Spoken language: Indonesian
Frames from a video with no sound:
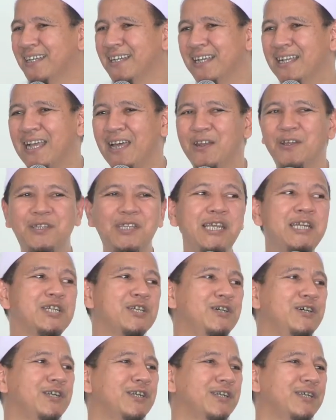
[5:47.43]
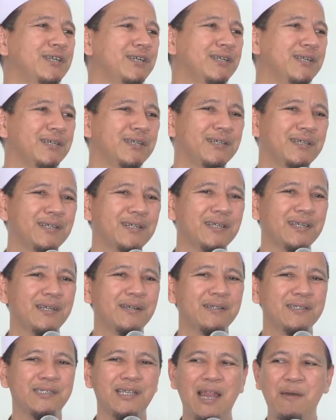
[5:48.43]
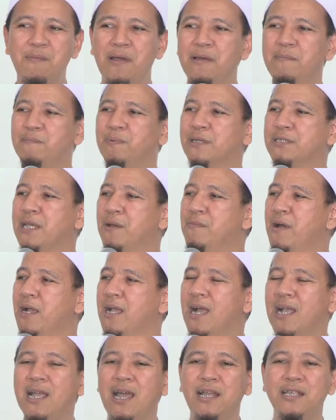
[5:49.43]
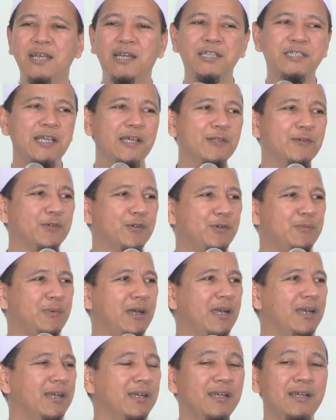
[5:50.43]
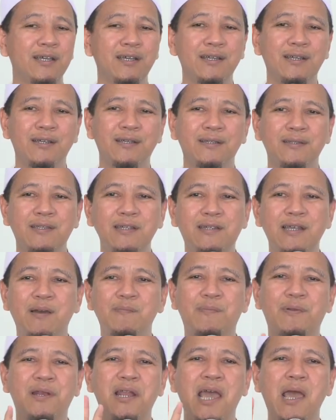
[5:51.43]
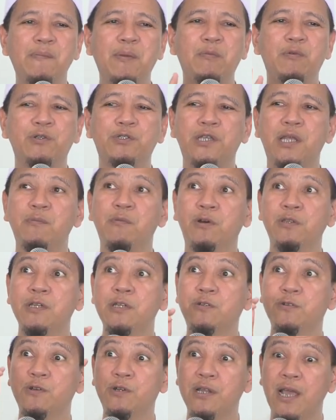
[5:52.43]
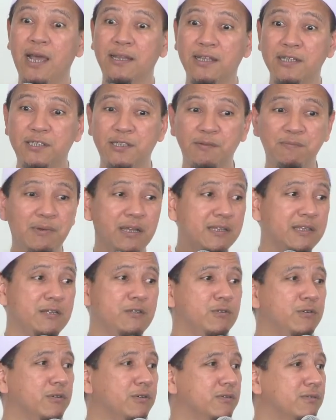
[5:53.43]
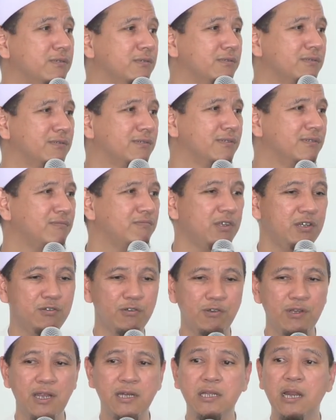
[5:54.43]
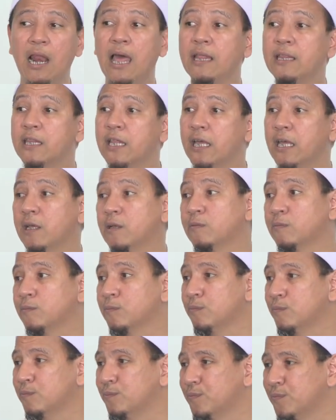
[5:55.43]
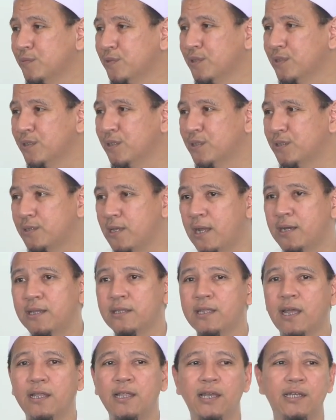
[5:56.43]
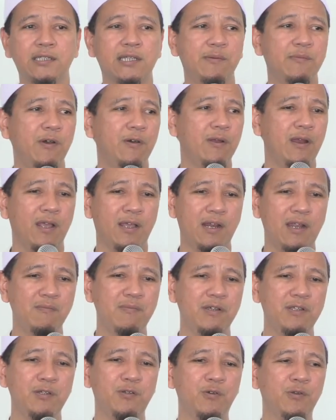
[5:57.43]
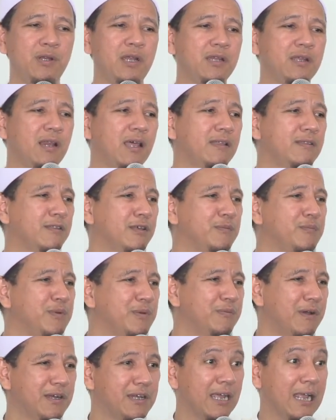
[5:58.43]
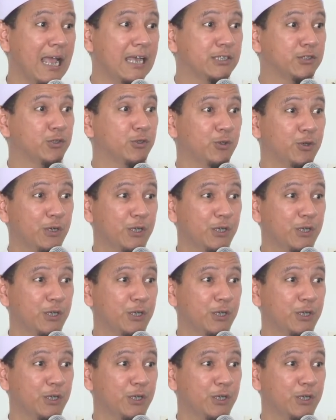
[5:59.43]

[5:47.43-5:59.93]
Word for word: Kalau tidur selama bersama kakaknya di satu rumah, tidak pernah Habib Husin mau tidur di atas tempat tidur. Tidurnya di lantai. Saat ditanya sama orang, kenapa tidurnya di lantai, Bib? Ada kasur